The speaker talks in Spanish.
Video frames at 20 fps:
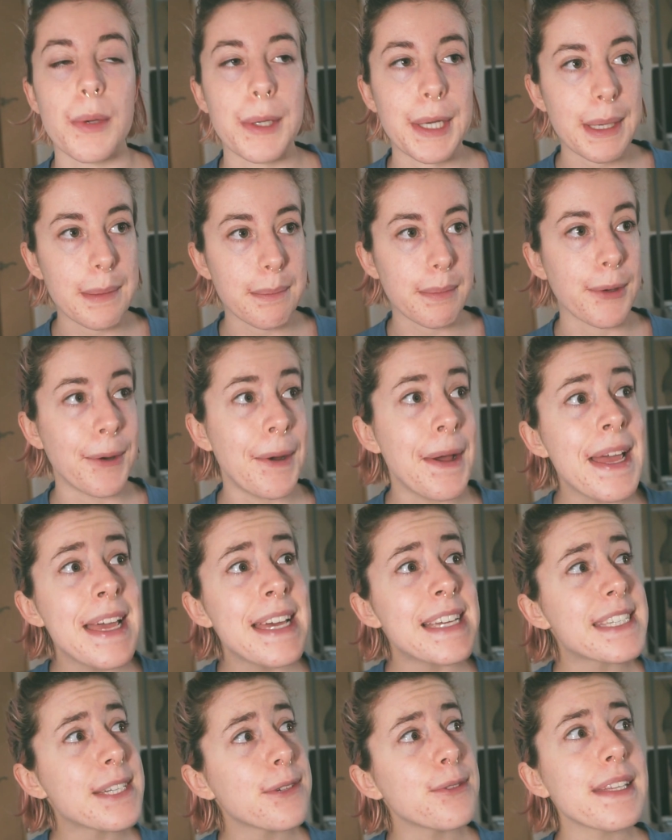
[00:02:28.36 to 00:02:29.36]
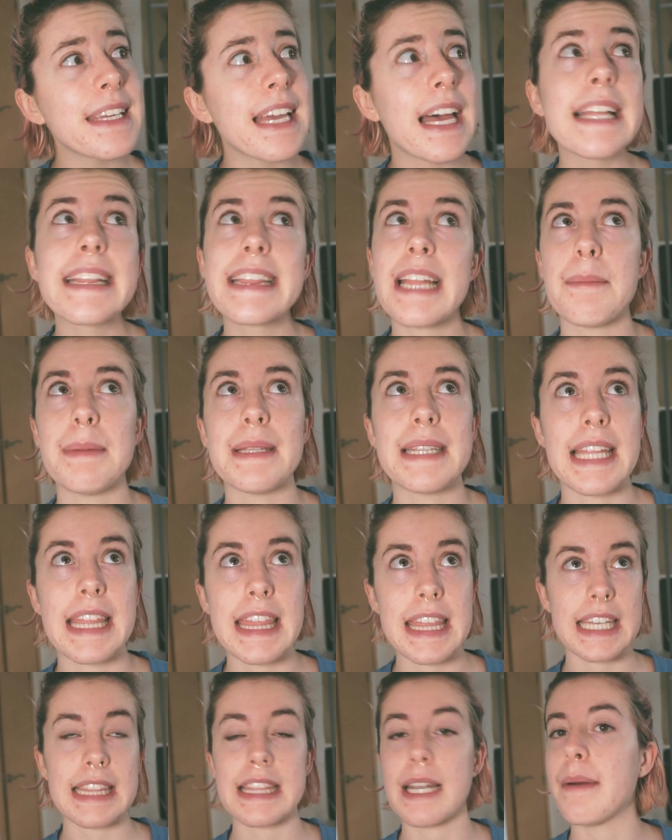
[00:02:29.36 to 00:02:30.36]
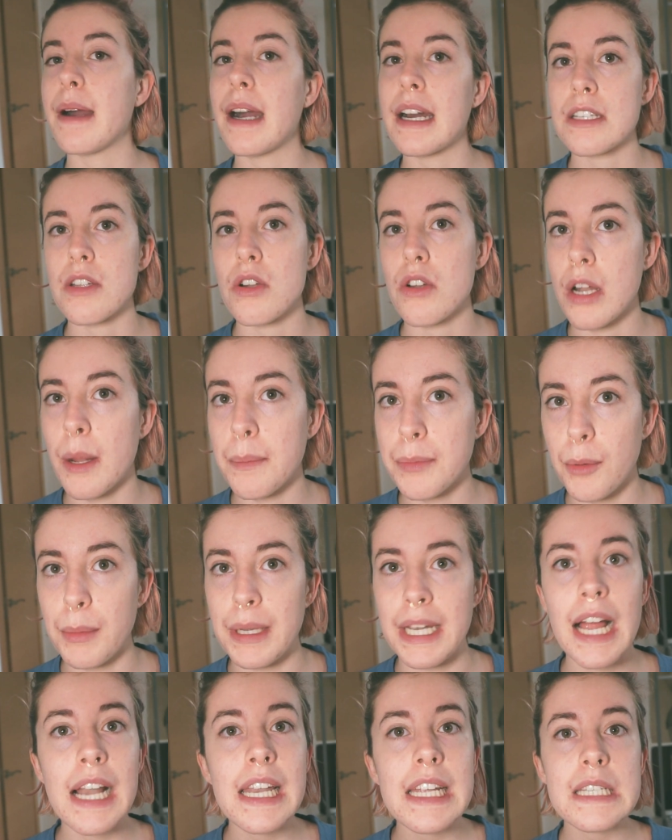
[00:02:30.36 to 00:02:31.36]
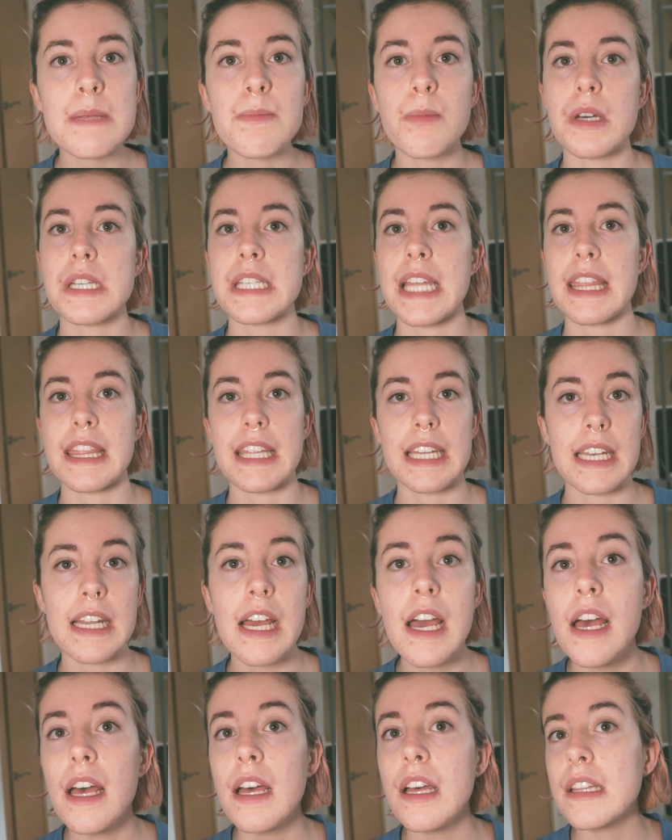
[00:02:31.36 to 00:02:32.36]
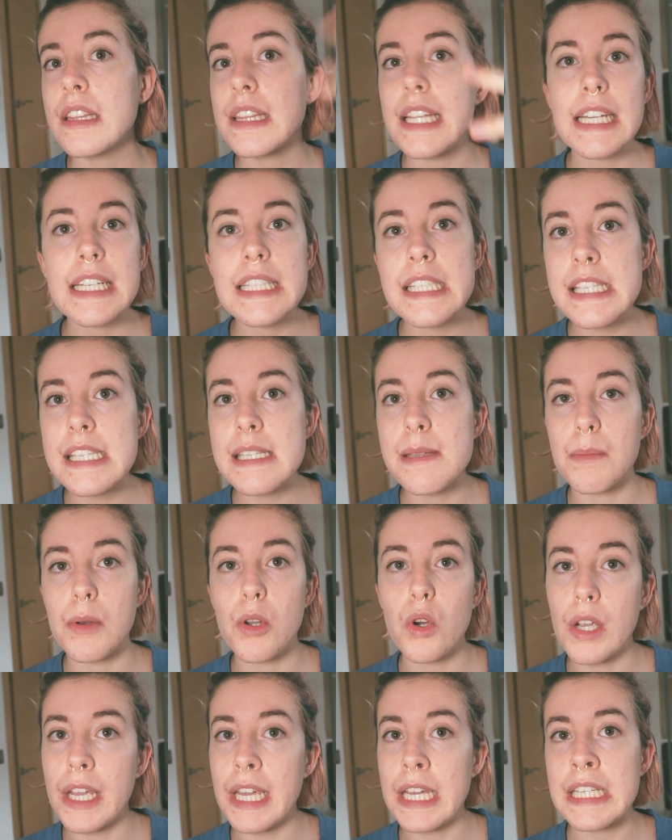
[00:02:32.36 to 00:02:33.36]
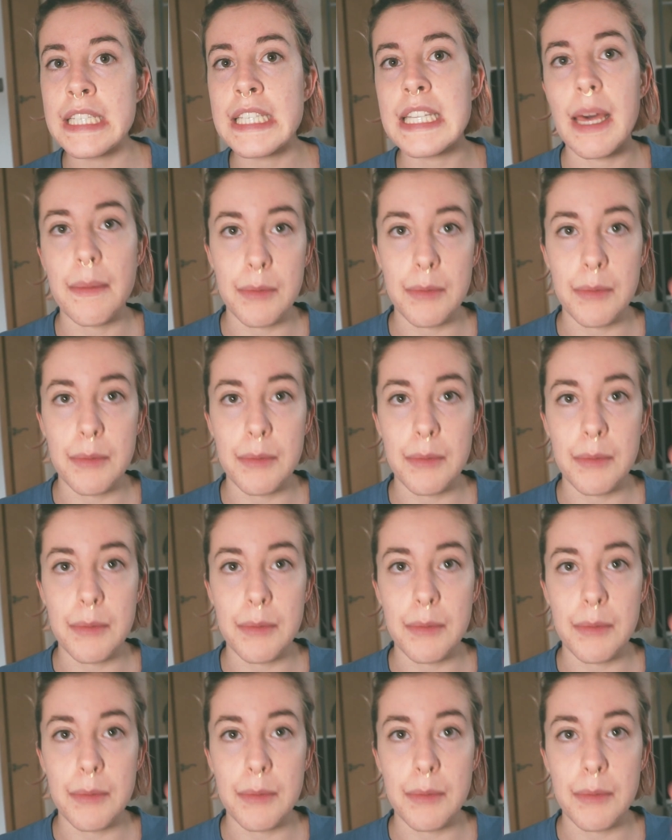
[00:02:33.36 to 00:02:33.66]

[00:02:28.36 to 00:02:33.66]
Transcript: por ejemplo, si un día te apetece trabajar solo en abdominales, puedes hacer tres bloques de